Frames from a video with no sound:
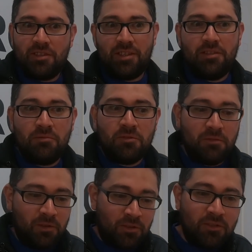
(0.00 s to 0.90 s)
está haciendo
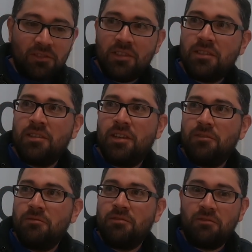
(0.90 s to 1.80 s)
mucho frío, entonces
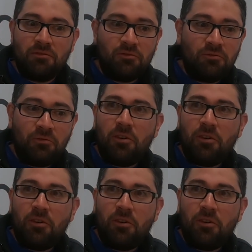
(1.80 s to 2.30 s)
encender un,